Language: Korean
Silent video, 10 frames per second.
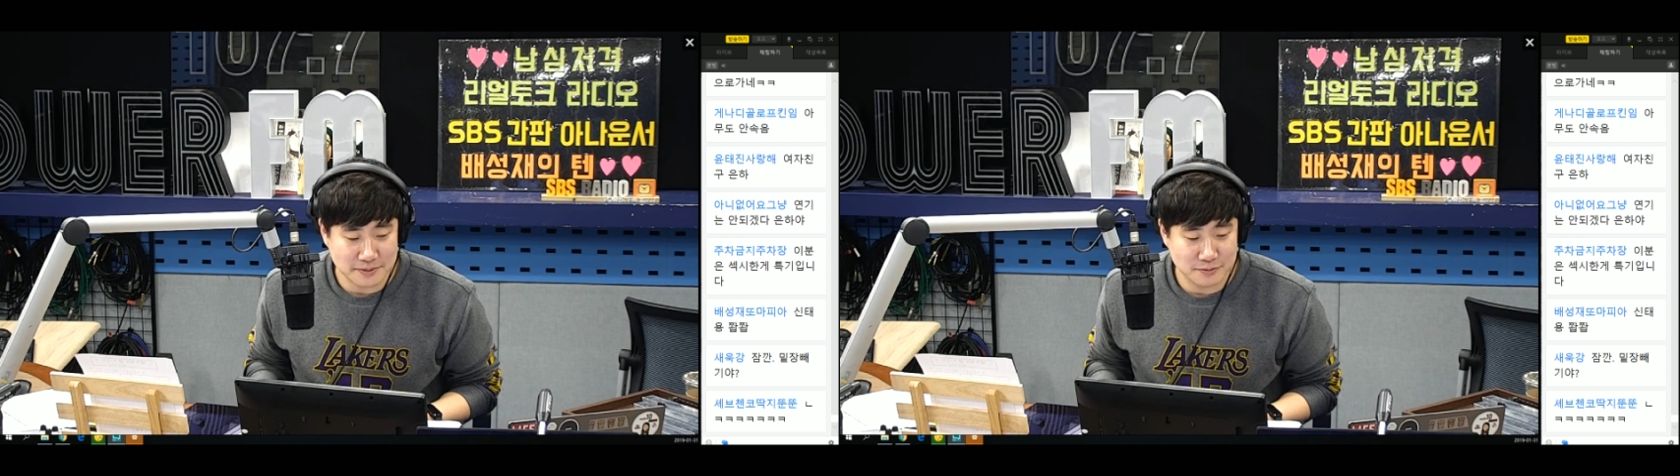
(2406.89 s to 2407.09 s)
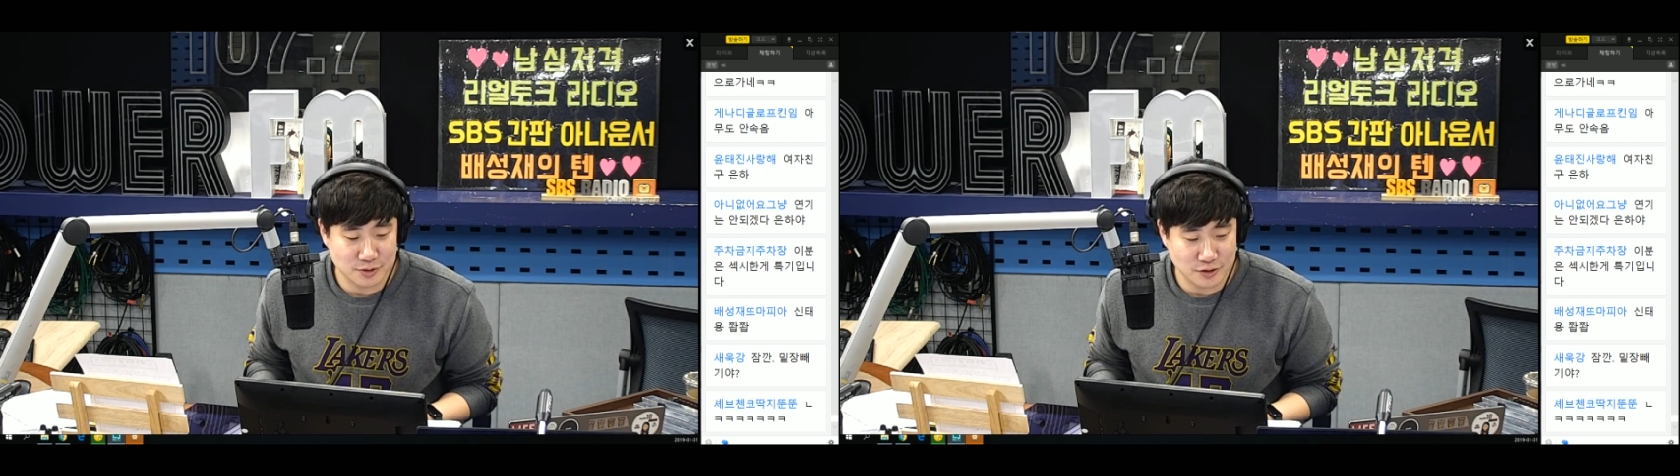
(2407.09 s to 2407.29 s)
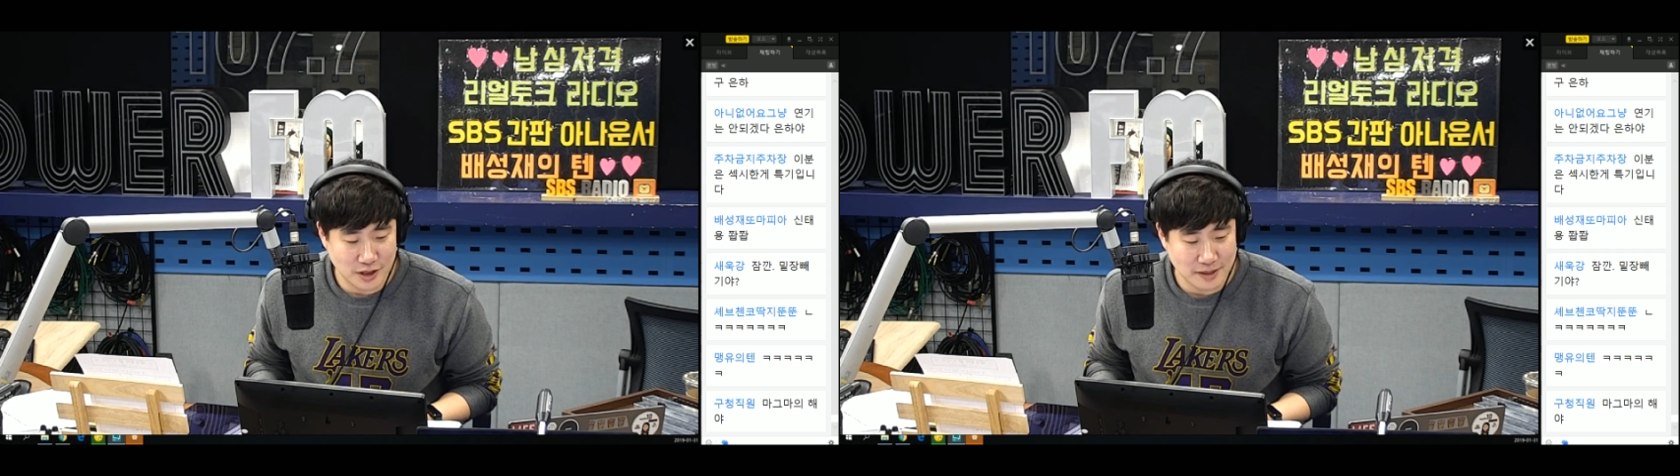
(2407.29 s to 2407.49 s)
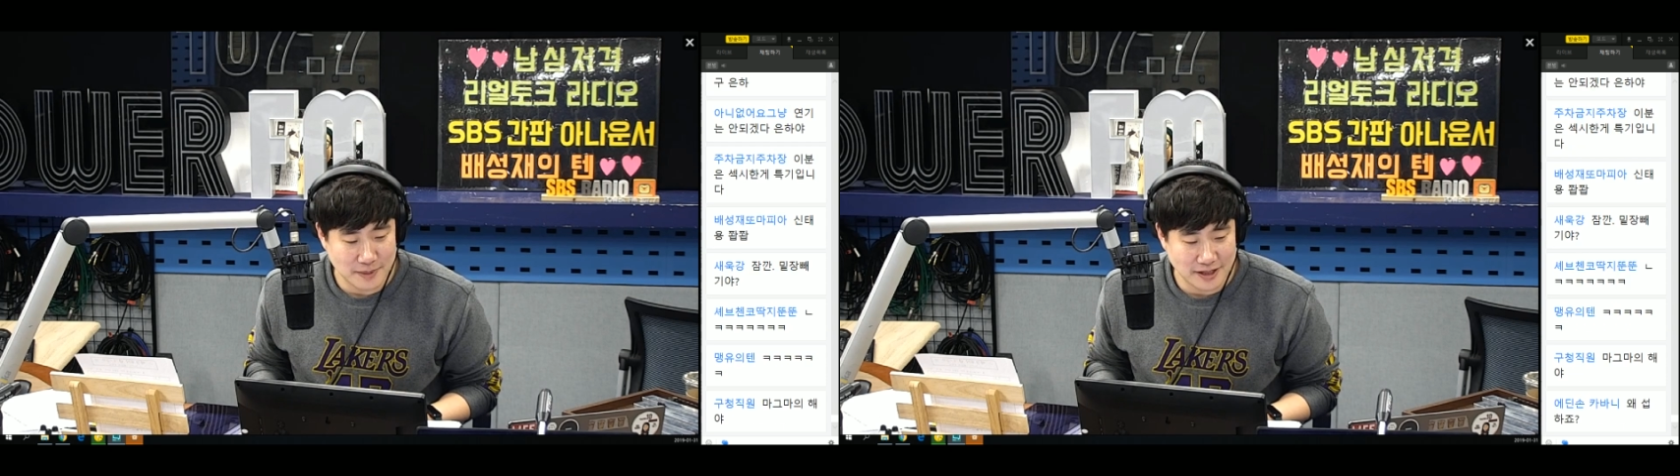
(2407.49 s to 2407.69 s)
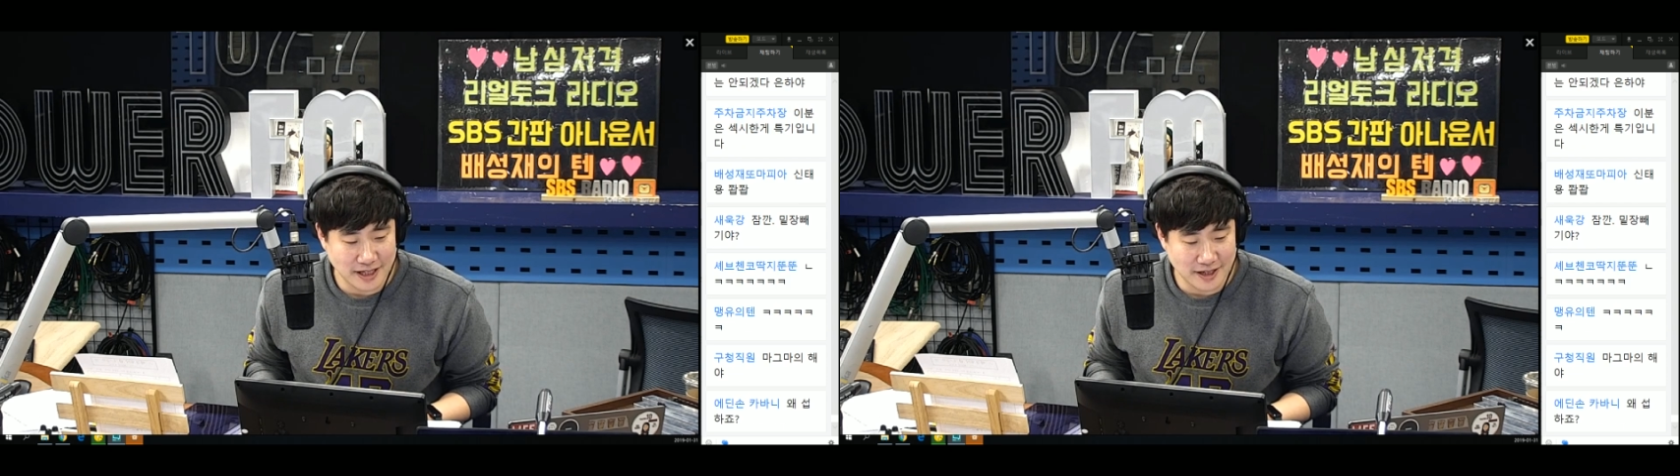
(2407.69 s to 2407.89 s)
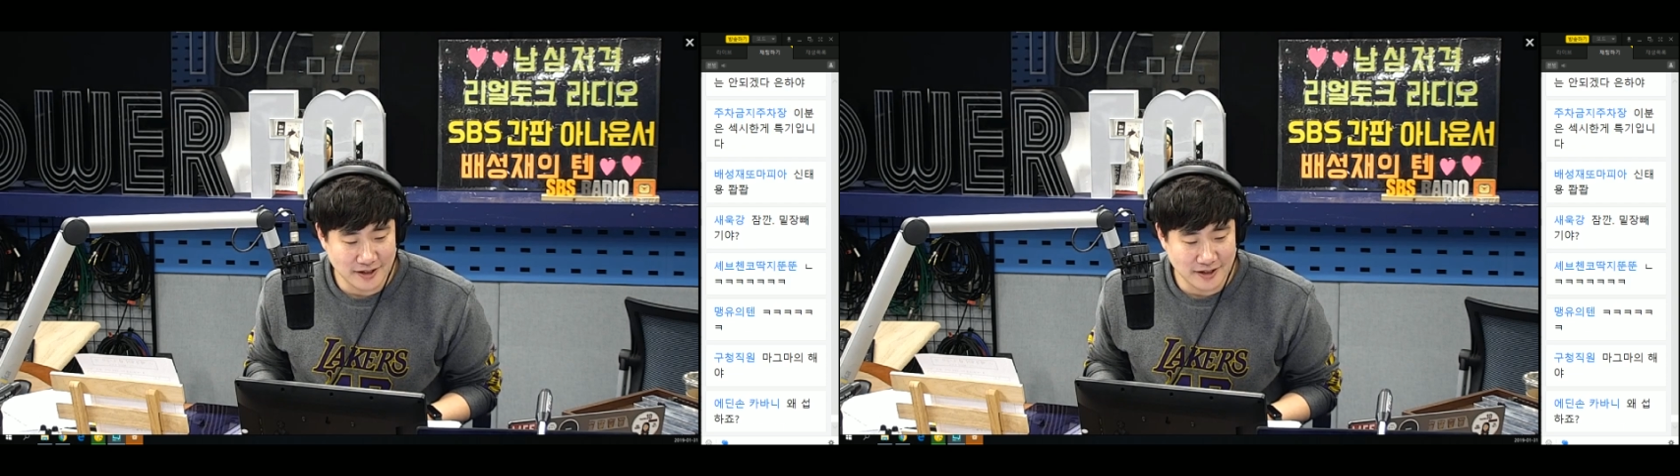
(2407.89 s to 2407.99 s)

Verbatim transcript: 분들이 워낙 많아요.